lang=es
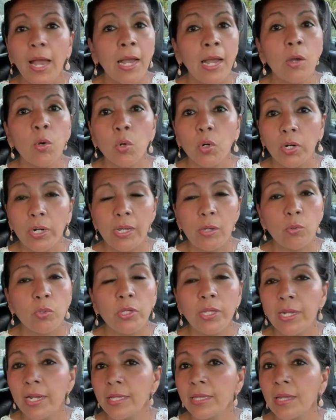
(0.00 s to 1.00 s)
correo,
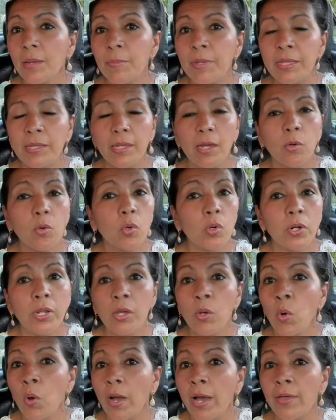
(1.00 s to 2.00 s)
directamente a
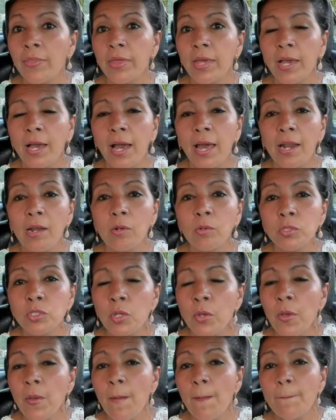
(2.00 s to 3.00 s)
correo a
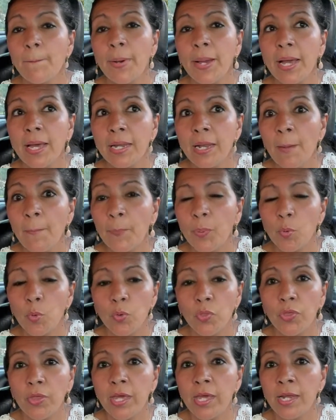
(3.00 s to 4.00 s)
dejarlos para
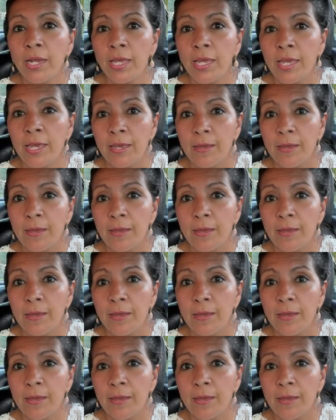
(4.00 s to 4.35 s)
poder